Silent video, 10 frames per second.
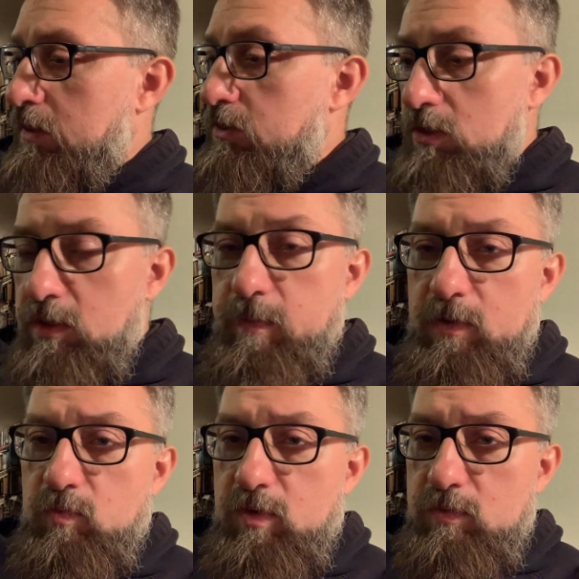I dzięki
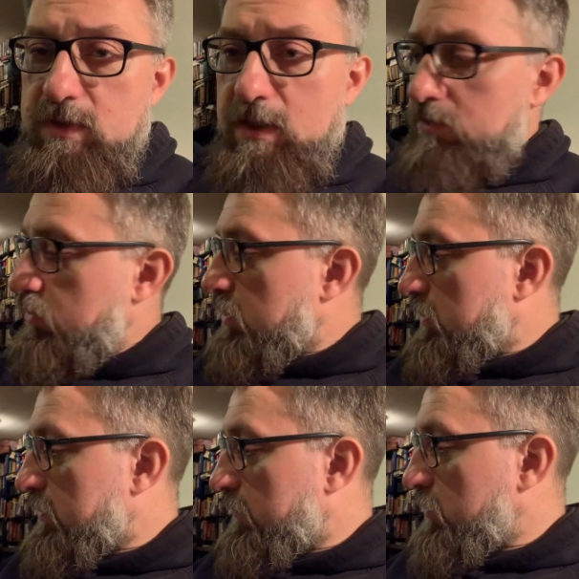Panu Bogu za to,
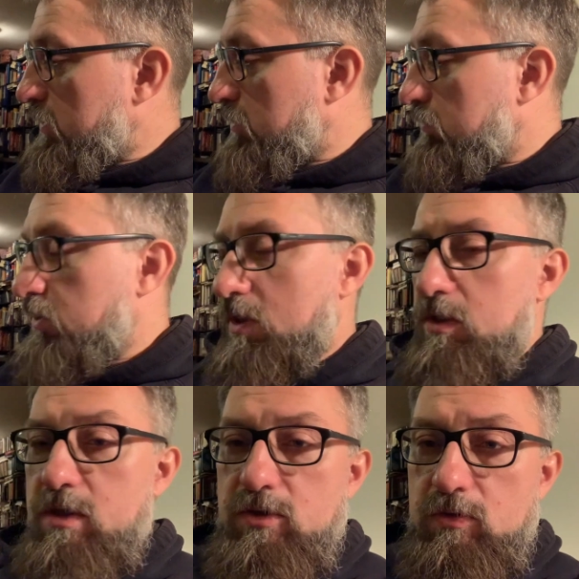że właśnie są też
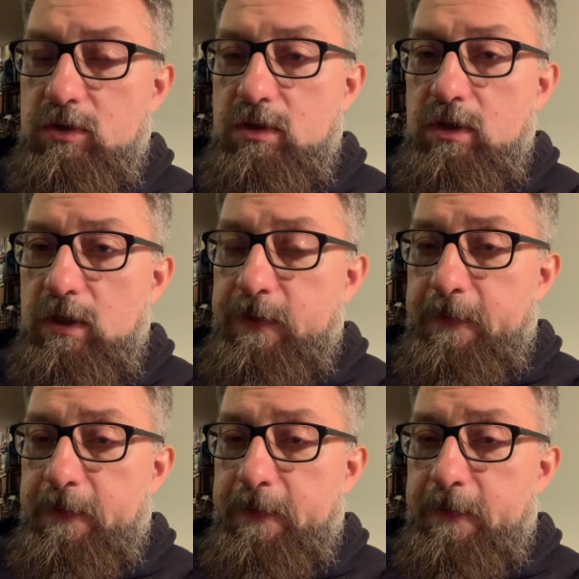takie książki,